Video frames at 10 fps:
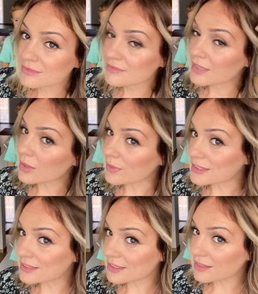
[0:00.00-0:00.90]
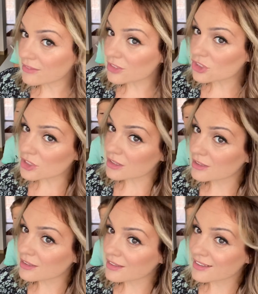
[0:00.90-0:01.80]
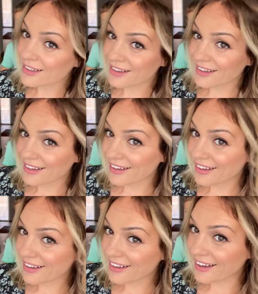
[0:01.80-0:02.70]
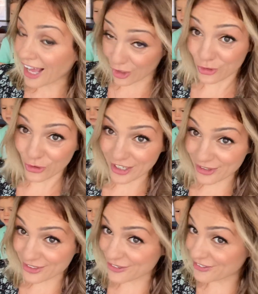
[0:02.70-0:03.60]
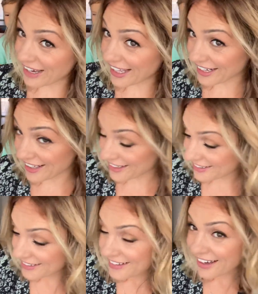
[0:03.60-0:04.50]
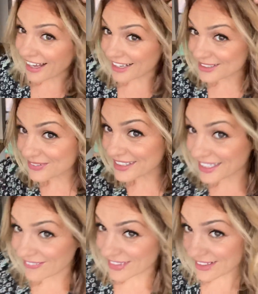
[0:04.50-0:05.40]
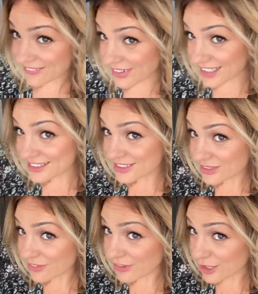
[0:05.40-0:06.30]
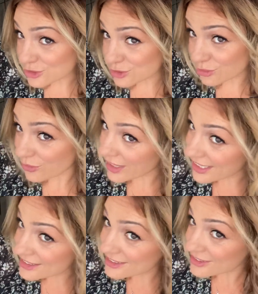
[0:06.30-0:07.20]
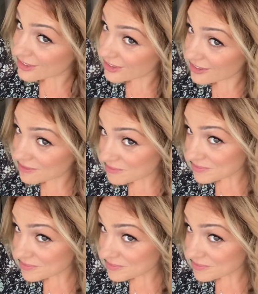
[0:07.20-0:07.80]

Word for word: e questi ancora mamma clic ancora lo devo fare allora aspetta che mi riabbasso faccio questo